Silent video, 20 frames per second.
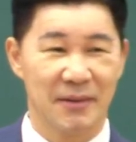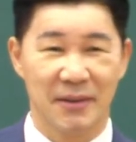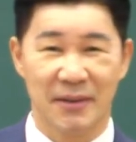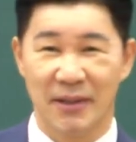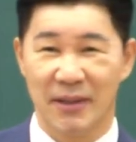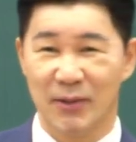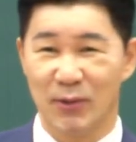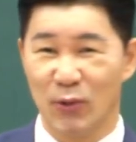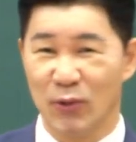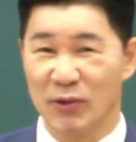
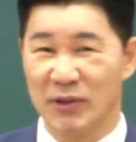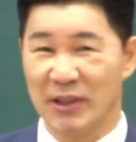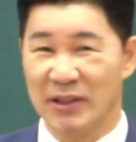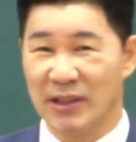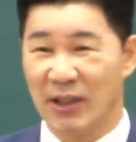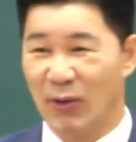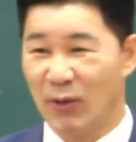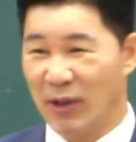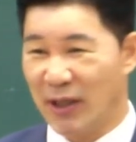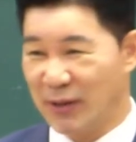그러다 또 이제
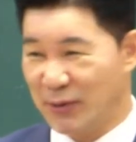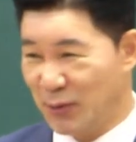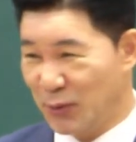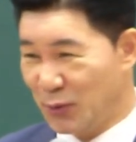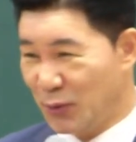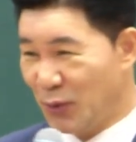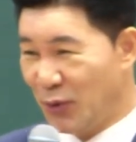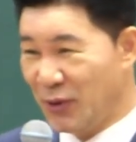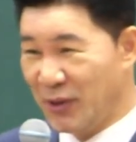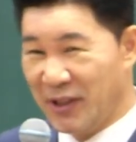싸워가지고
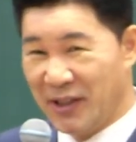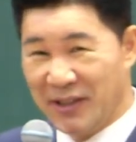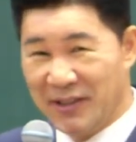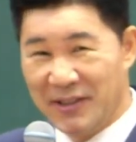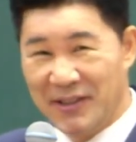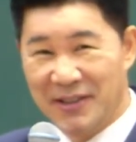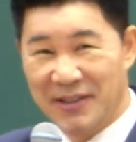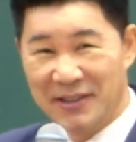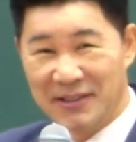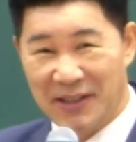또 이게.
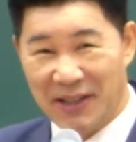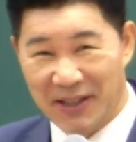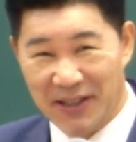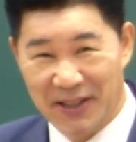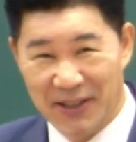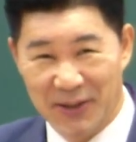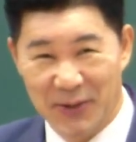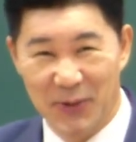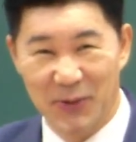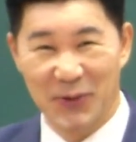
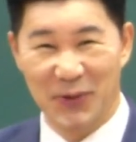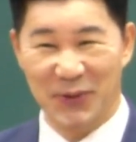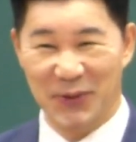나눠요.